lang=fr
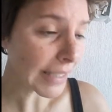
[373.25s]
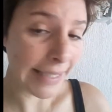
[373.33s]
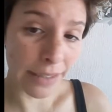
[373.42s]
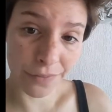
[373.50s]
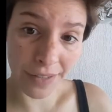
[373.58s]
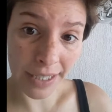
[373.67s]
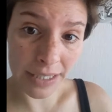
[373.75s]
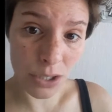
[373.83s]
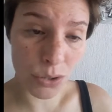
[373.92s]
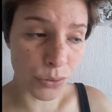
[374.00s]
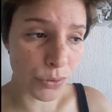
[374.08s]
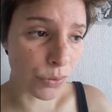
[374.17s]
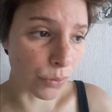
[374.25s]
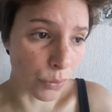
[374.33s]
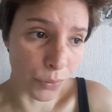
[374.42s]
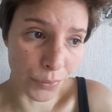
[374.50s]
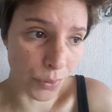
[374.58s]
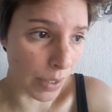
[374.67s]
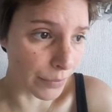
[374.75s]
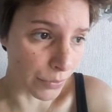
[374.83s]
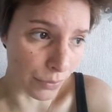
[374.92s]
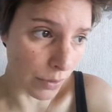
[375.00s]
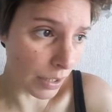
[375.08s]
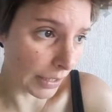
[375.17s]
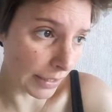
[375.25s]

et faire les choses au fur et à mesure,